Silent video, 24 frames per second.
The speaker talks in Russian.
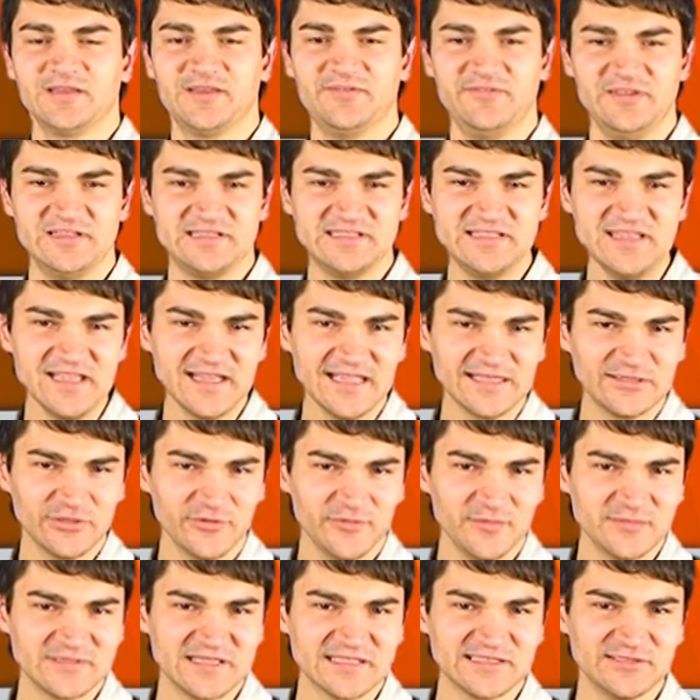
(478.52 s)
весне
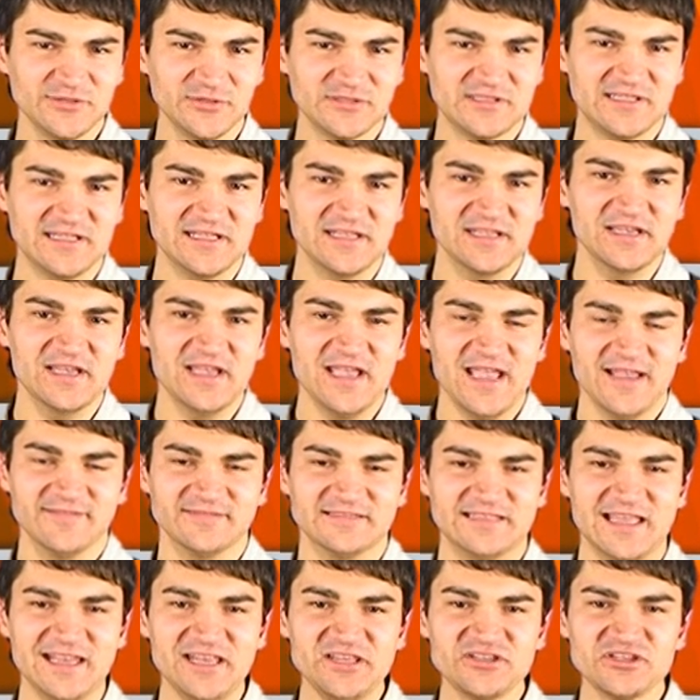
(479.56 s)
готовимся с осени. В
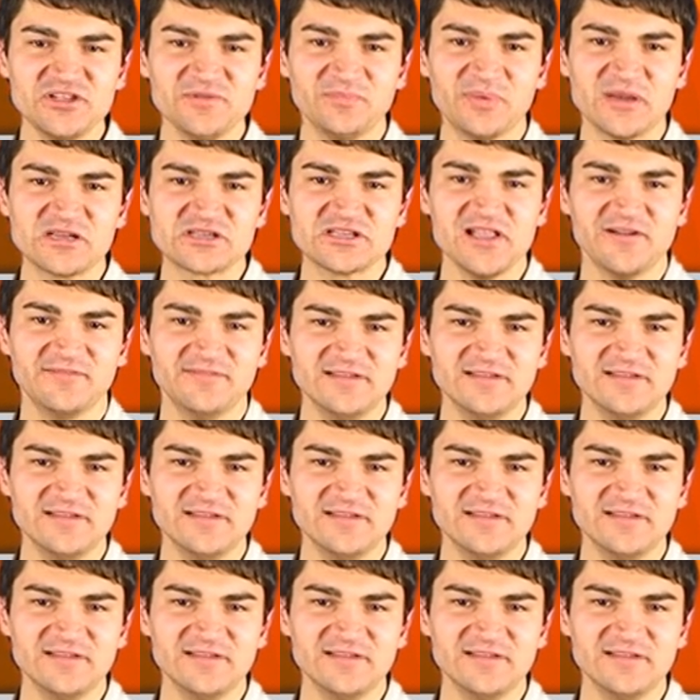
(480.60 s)
Заречном прошла